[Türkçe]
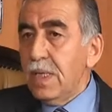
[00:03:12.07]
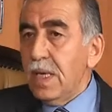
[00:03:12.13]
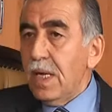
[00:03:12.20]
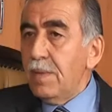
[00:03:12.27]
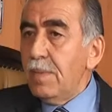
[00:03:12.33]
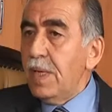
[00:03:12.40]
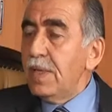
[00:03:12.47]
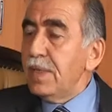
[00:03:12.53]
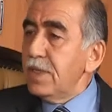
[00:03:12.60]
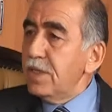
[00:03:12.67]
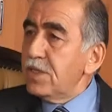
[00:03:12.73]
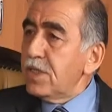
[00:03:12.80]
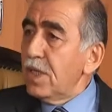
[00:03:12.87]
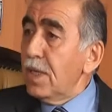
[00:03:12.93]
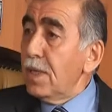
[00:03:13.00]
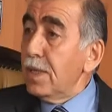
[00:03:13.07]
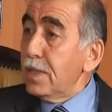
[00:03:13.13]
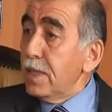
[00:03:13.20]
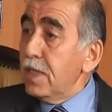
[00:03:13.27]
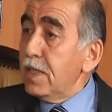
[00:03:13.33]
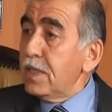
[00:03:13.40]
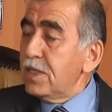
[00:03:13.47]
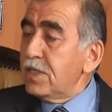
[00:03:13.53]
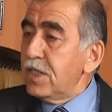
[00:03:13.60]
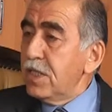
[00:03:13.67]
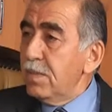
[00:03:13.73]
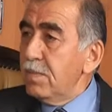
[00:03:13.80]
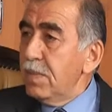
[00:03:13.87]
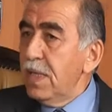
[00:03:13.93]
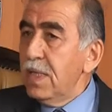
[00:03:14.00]
Ama inşallah ilk
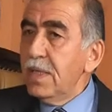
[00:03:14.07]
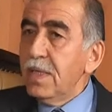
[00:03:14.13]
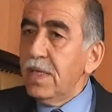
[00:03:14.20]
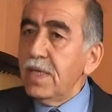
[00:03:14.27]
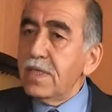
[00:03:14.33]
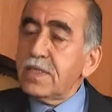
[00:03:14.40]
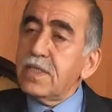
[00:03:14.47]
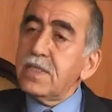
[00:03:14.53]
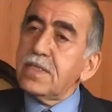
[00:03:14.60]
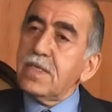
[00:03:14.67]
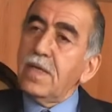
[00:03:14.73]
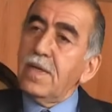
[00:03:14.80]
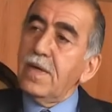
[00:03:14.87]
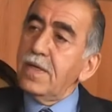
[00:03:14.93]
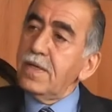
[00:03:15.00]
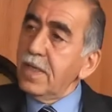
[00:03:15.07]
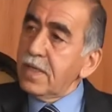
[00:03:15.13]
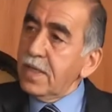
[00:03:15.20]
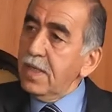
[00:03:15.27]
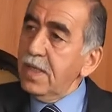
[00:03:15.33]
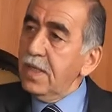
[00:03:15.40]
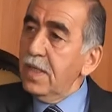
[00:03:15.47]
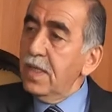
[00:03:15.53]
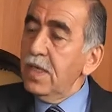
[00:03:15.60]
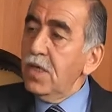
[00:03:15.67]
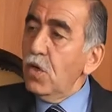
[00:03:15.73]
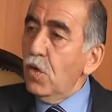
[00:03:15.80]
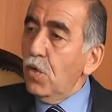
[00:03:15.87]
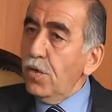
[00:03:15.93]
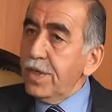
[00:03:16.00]
işim eski sanayideki
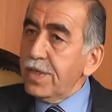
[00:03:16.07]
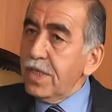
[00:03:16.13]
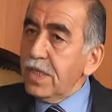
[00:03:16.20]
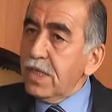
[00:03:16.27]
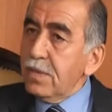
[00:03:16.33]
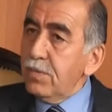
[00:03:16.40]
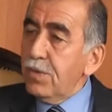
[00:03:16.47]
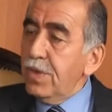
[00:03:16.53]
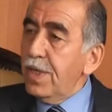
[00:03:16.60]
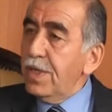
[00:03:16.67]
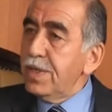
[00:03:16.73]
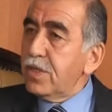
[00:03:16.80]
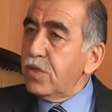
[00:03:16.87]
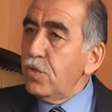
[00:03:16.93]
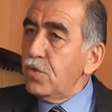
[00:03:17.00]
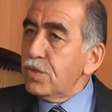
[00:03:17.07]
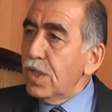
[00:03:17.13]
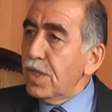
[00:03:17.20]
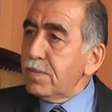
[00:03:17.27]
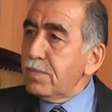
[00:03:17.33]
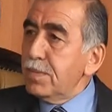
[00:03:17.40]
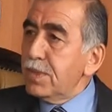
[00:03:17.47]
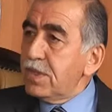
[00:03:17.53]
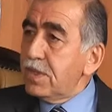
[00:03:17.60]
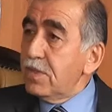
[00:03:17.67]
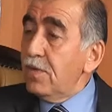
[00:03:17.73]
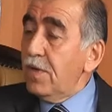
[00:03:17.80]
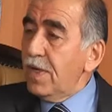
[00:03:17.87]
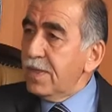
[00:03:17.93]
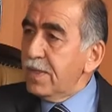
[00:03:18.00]
oradaki bulunan 260
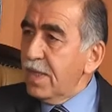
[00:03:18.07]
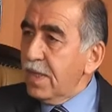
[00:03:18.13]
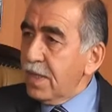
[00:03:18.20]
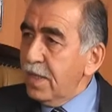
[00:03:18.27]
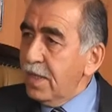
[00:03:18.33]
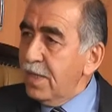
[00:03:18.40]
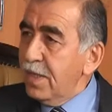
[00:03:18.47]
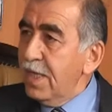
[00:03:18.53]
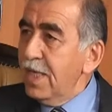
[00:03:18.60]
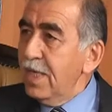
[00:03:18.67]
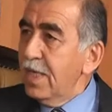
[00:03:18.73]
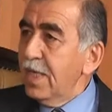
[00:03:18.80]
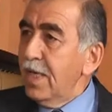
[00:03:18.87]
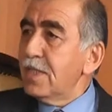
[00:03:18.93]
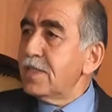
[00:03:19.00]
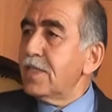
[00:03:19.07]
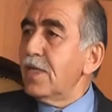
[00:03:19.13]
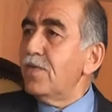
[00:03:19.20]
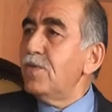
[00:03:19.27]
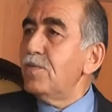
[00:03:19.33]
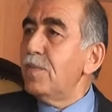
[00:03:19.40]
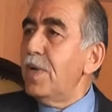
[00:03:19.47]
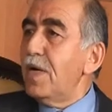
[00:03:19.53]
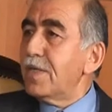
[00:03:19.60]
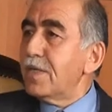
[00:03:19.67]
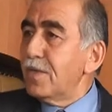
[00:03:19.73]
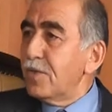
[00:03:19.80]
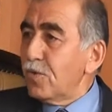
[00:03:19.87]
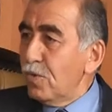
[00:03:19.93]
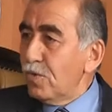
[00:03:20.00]
civarındaki esnafın
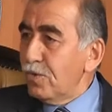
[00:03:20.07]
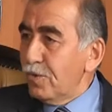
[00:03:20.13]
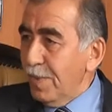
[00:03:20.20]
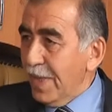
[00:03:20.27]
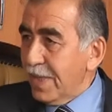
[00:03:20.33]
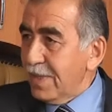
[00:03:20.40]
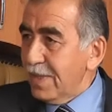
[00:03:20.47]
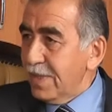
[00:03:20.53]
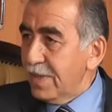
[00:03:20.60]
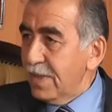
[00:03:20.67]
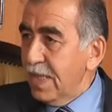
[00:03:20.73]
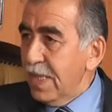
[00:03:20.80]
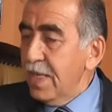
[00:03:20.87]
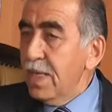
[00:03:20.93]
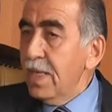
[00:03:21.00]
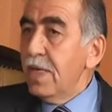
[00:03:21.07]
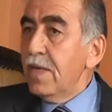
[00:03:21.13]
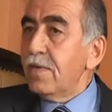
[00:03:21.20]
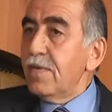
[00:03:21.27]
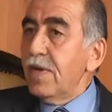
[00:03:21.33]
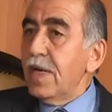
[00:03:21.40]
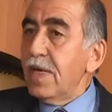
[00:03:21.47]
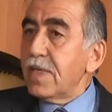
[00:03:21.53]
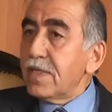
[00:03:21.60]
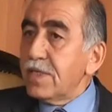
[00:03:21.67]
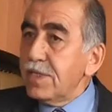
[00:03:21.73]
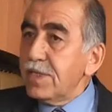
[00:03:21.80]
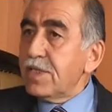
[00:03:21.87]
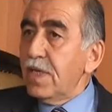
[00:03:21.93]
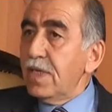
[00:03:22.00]
bahtını güldürmektir. Ve
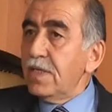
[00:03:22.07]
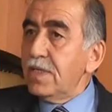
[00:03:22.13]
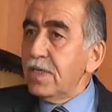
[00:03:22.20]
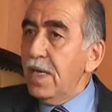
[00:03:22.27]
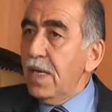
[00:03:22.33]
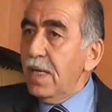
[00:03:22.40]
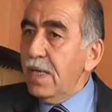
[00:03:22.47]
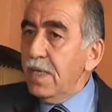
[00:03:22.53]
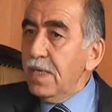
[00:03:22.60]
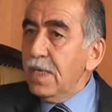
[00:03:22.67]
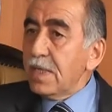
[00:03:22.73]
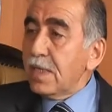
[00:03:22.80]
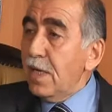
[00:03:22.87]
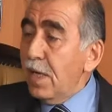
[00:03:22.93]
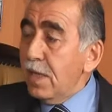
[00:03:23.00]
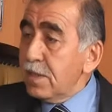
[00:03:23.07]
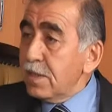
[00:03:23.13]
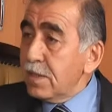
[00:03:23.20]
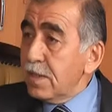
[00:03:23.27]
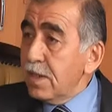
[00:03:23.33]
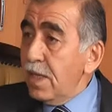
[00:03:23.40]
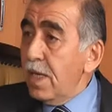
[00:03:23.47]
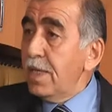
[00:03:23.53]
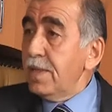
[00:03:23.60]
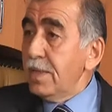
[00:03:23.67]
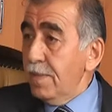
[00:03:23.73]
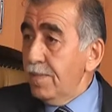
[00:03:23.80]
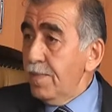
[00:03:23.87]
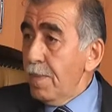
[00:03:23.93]
Kırşehir'de kaldırılan